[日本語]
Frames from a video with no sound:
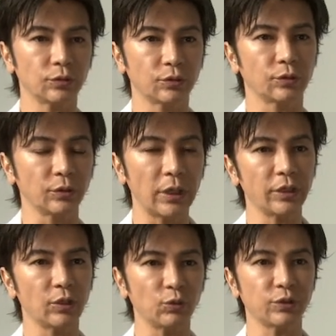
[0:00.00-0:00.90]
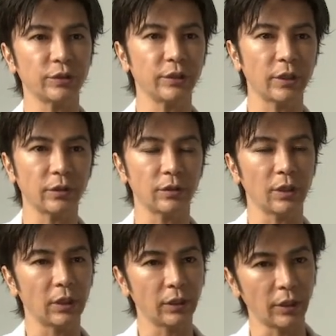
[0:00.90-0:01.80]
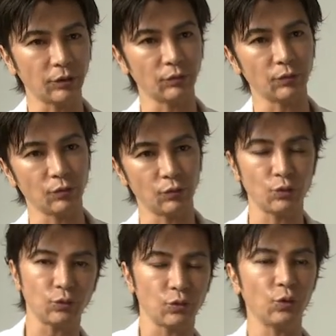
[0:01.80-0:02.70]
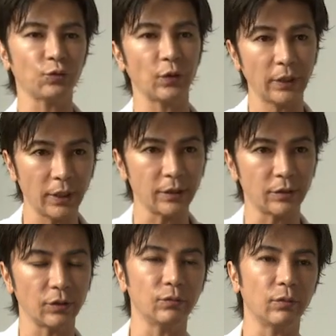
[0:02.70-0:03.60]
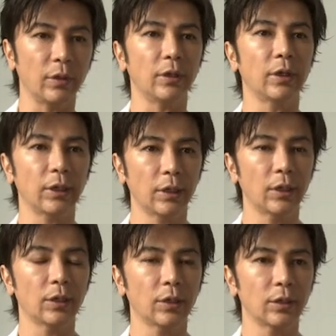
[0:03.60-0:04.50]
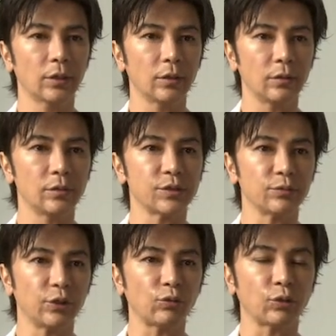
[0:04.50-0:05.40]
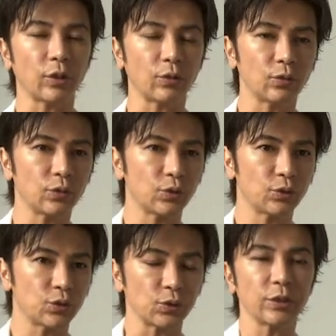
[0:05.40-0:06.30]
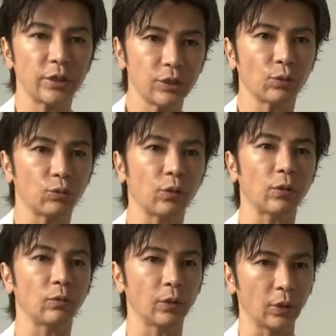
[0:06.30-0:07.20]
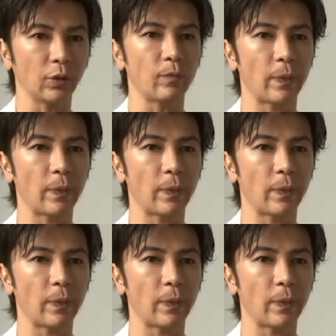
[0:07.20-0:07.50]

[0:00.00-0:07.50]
暗い気持ちに ならない要素がないっていうのは自分にとって調子がいいってことなのかな。